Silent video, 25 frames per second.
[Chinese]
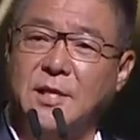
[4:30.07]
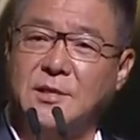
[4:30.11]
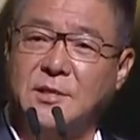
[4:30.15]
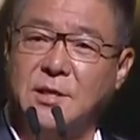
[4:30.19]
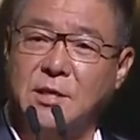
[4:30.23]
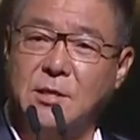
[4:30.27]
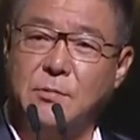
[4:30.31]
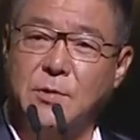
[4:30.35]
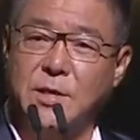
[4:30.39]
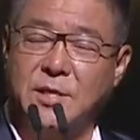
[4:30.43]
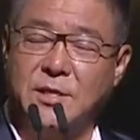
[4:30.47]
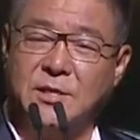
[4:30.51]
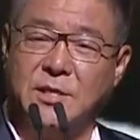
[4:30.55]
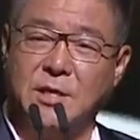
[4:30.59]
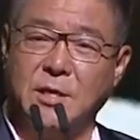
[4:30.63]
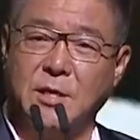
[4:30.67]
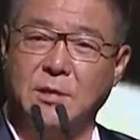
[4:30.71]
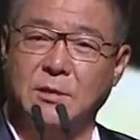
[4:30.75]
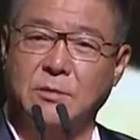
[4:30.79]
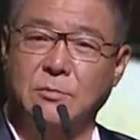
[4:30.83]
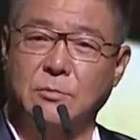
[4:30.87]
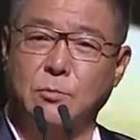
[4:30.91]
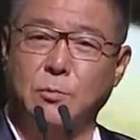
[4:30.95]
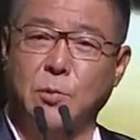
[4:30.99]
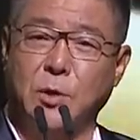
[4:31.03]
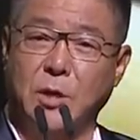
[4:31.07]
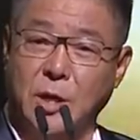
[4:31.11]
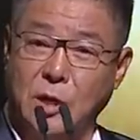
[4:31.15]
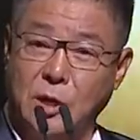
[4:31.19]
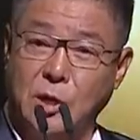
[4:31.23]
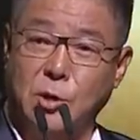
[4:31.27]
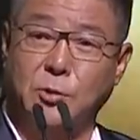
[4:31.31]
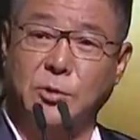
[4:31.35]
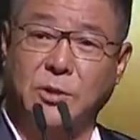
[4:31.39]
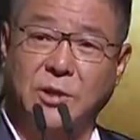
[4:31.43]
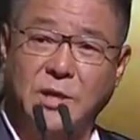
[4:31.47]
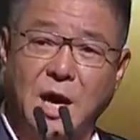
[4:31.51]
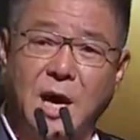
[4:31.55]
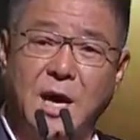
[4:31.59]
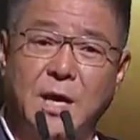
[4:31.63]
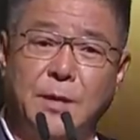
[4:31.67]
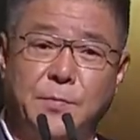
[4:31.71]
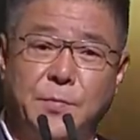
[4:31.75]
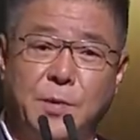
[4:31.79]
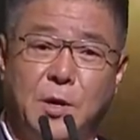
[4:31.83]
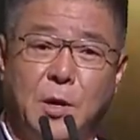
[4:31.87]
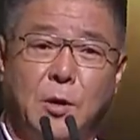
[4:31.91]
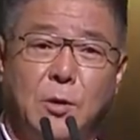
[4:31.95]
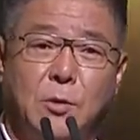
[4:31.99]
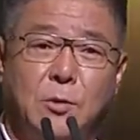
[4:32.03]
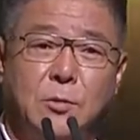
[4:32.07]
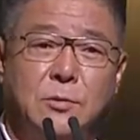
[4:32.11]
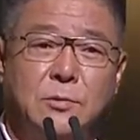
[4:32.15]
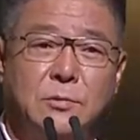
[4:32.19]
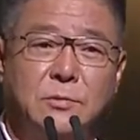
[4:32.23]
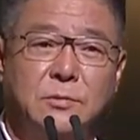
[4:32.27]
这个晚上，我能够代表